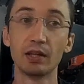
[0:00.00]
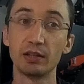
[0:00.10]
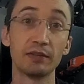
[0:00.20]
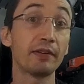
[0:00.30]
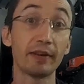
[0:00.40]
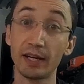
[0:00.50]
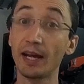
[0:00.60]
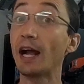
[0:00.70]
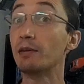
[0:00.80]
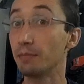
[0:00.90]
Deve avere
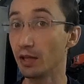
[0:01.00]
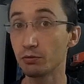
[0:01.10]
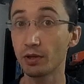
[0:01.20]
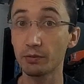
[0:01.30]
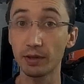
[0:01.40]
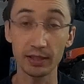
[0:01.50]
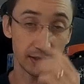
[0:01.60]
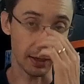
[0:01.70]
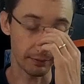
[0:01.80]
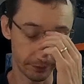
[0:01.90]
almeno una
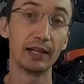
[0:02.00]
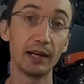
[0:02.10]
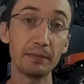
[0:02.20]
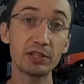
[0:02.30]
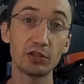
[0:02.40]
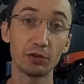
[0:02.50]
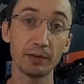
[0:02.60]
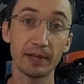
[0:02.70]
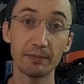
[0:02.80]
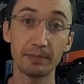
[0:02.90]
qualità. La missione
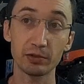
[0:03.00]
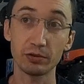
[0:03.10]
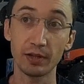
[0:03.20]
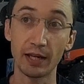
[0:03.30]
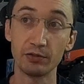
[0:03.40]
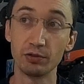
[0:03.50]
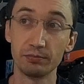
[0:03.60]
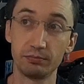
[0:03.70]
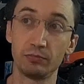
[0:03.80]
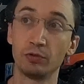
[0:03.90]
per il
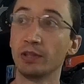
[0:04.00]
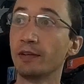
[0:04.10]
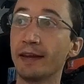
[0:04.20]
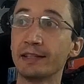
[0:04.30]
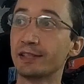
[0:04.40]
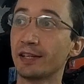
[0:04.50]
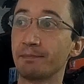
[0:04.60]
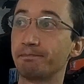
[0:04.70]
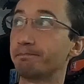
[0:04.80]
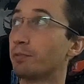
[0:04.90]
personaggio non deve
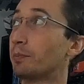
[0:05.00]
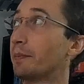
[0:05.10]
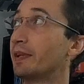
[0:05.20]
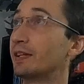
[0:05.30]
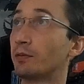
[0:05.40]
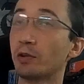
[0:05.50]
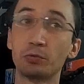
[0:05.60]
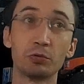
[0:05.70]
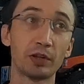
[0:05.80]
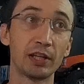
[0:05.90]
essere propriamente
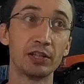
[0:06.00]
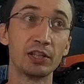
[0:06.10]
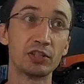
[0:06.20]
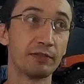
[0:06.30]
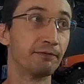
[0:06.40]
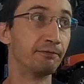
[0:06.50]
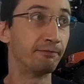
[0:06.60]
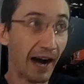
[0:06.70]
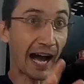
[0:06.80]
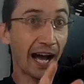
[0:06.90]
qualcuno che gli dice
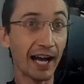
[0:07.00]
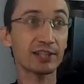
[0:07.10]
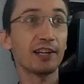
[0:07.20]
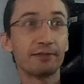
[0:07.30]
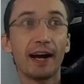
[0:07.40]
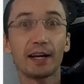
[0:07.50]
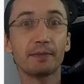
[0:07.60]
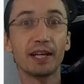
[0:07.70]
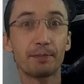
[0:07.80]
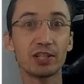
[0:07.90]
va a
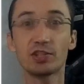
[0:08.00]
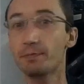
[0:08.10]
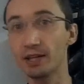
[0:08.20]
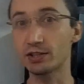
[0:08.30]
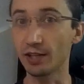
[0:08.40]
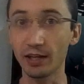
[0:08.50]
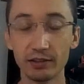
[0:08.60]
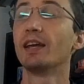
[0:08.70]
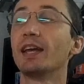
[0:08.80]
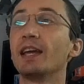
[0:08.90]
salvarmi la principessa,
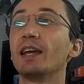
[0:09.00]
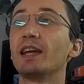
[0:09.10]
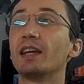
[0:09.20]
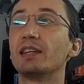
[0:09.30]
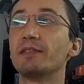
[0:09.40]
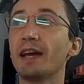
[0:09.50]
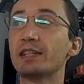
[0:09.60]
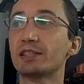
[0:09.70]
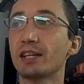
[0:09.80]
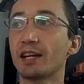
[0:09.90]
e deve
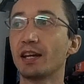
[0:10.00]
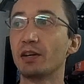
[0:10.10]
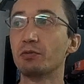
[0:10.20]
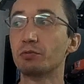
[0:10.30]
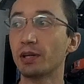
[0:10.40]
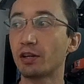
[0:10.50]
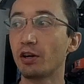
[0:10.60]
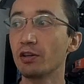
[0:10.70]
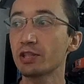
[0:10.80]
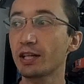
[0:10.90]
essere un
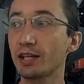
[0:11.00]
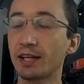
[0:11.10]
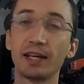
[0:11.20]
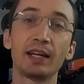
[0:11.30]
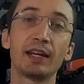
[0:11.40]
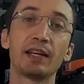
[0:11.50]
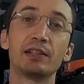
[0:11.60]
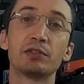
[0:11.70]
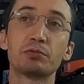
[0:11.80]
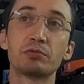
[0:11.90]
qualcosa che
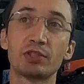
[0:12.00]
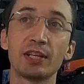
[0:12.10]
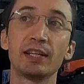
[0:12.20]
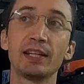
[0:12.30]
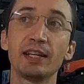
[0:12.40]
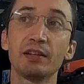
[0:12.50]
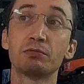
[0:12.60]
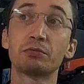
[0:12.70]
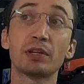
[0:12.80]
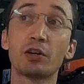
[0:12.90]
gli succede,
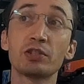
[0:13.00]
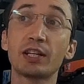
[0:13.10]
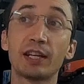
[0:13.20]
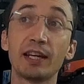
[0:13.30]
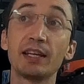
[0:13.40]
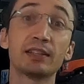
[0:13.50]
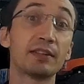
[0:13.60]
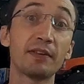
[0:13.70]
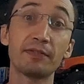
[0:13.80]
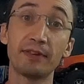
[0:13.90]
un qualcosa che
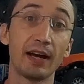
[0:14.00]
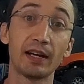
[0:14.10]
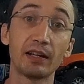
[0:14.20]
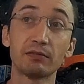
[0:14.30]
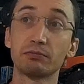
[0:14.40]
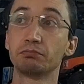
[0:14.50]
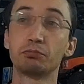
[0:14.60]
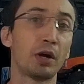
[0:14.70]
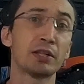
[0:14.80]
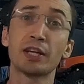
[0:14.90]
deve fare.
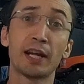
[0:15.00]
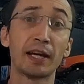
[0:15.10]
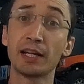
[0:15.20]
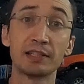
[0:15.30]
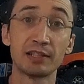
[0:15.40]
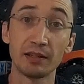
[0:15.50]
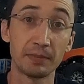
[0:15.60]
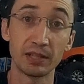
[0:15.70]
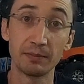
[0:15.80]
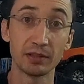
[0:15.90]
Può essere anche
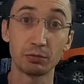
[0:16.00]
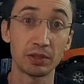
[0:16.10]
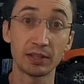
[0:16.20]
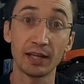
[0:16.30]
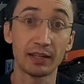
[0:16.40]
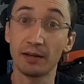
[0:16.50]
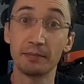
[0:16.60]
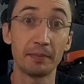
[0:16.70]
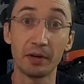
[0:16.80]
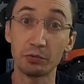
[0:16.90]
l'esame di maturità, che
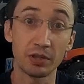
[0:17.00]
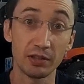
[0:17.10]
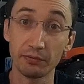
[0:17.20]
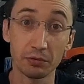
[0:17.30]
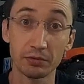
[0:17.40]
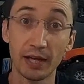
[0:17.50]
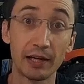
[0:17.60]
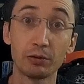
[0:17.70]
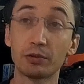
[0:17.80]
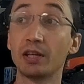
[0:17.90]
abbia paura di
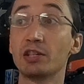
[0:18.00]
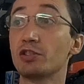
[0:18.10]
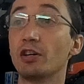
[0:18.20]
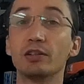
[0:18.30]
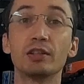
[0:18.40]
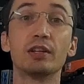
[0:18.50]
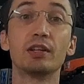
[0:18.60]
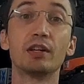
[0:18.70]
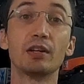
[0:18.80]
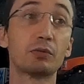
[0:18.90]
affrontarlo, che ne so.
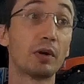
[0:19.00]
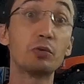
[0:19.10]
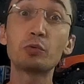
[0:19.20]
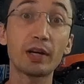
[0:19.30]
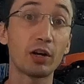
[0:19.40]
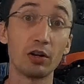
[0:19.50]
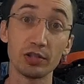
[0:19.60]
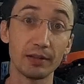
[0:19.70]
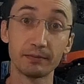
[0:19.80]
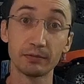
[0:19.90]
Qualunque
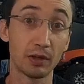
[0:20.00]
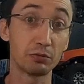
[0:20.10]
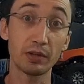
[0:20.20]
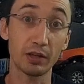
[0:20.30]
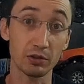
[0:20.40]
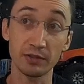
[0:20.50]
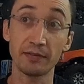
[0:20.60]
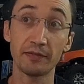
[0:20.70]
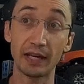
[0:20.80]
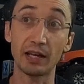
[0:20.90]
cosa, qualunque cosa
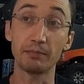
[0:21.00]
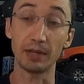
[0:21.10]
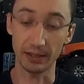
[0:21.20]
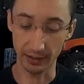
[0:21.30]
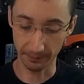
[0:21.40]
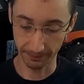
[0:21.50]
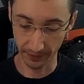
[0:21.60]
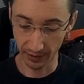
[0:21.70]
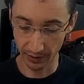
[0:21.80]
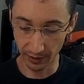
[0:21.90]
vi venga in mente.
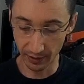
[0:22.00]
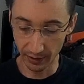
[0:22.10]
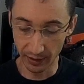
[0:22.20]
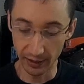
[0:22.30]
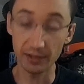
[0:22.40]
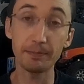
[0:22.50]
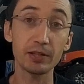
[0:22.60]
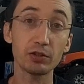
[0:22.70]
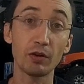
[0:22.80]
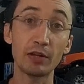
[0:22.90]
Il
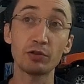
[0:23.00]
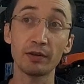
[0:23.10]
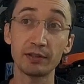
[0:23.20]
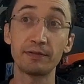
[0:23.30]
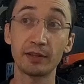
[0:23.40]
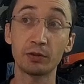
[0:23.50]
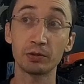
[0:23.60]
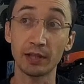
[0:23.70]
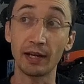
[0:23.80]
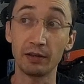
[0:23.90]
personaggio ha
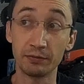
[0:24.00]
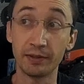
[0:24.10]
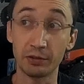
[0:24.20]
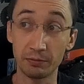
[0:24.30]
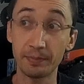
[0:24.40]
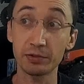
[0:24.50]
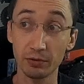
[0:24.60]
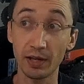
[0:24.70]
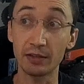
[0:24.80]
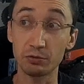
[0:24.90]
difficoltà, ovvero il
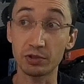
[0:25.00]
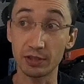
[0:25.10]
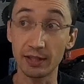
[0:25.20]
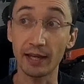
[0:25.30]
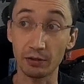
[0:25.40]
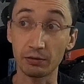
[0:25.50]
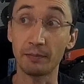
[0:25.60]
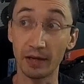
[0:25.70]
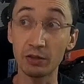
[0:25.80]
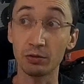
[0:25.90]
personaggio si interroga,
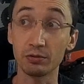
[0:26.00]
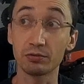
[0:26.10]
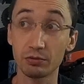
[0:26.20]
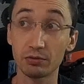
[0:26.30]
ma io